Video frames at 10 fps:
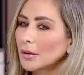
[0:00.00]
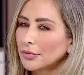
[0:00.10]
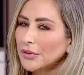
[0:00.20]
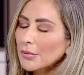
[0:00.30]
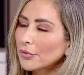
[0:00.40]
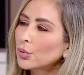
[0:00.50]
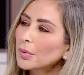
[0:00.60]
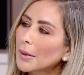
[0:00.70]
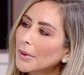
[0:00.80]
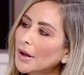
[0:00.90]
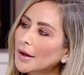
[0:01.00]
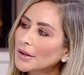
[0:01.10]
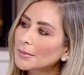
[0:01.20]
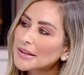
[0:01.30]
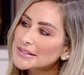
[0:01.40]
في مفهوم كمان
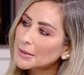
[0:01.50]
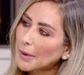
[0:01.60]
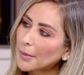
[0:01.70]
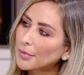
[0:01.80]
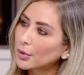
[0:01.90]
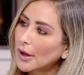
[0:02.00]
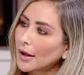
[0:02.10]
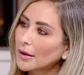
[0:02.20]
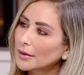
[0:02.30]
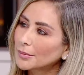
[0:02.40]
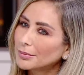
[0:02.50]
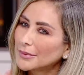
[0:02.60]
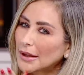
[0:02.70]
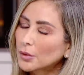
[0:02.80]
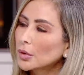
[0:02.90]
انا ما كثير بحبذه لح... آه،
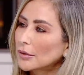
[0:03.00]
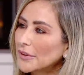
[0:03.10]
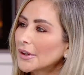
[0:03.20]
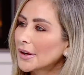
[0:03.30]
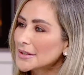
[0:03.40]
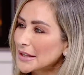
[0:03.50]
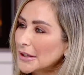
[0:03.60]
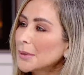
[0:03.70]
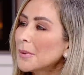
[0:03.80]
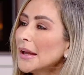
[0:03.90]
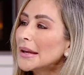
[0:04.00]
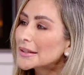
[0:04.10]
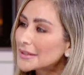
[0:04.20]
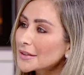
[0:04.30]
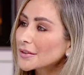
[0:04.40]
لانه في اساليب
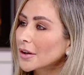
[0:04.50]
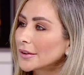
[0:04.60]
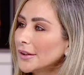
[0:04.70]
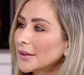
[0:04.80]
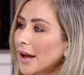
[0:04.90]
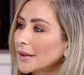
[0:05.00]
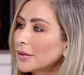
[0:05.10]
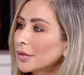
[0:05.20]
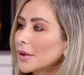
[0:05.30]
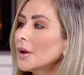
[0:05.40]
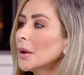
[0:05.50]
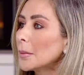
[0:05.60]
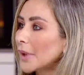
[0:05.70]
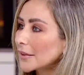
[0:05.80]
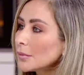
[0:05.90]
كثير تقنيات حديثه
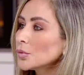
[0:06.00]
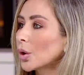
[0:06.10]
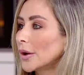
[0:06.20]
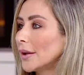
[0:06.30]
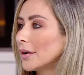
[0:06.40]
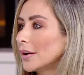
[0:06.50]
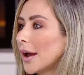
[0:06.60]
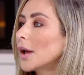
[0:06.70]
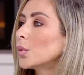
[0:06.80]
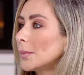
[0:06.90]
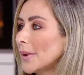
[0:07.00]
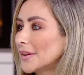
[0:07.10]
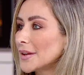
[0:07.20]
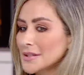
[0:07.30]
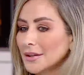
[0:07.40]
بيعتمدوا عليها الاهل
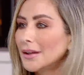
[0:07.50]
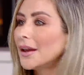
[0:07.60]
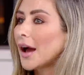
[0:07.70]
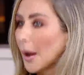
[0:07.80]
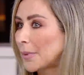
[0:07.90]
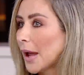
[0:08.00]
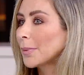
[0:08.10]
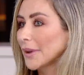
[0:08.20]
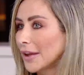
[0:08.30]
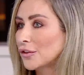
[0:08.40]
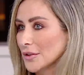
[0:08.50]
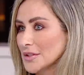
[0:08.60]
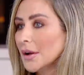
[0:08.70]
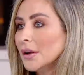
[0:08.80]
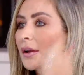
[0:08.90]
والمدارس اللي هي
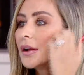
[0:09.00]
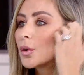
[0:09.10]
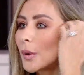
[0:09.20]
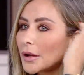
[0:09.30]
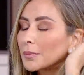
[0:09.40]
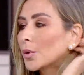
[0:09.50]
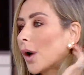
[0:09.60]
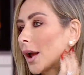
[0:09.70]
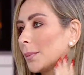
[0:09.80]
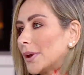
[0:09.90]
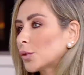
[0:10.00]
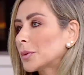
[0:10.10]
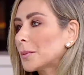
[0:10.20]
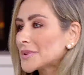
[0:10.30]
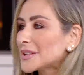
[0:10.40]
ابلكيشن نعم. الولد بيروح على البيت
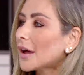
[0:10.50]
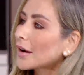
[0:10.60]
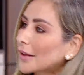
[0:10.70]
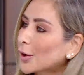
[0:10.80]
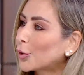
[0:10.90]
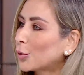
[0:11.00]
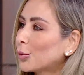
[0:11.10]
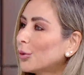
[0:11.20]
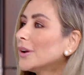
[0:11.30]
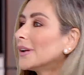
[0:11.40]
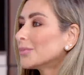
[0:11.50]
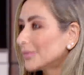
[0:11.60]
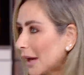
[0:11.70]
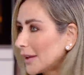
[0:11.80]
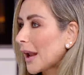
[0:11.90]
وبينبسط اكثر انه
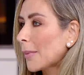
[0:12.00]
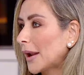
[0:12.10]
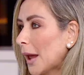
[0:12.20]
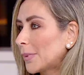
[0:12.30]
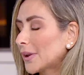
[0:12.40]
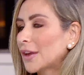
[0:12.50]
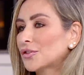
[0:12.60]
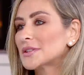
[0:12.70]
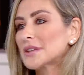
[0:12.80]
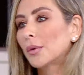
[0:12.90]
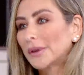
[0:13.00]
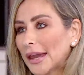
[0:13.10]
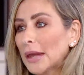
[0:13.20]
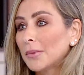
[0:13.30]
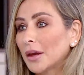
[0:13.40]
يعني يلعب على الابلكيشنز او
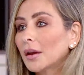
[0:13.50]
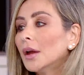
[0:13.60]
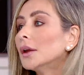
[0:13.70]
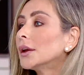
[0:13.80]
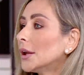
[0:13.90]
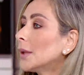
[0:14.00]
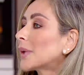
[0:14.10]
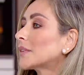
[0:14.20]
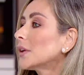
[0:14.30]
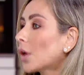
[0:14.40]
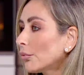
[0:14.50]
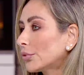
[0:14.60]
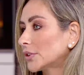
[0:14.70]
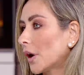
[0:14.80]
الجيمنج اللي هي بتعطيه كومفورت